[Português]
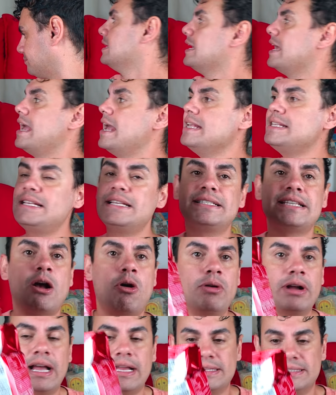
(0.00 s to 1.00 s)
esse
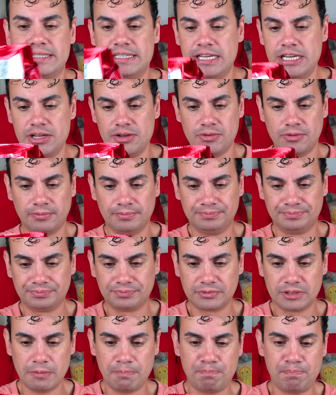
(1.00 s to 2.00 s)
salgadinho,
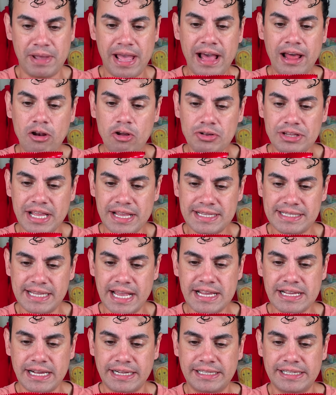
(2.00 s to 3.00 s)
pelo
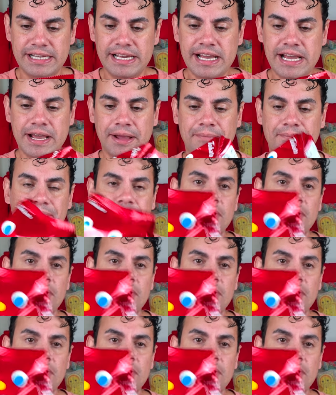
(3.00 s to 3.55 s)
desenho aqui,